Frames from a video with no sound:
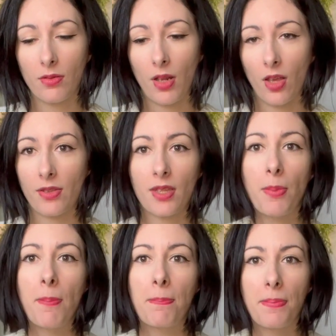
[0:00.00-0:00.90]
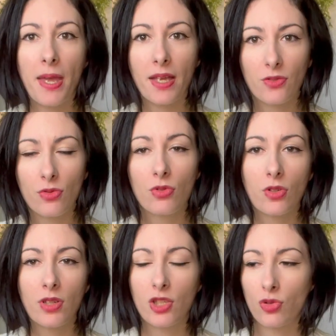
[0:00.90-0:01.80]
alors, n'a pas perdu le
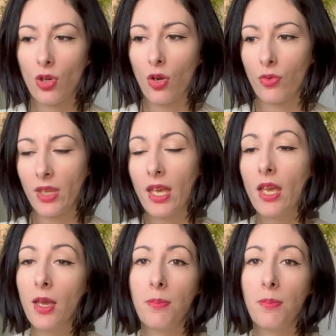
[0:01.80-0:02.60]
colis que je lui ai envoyé,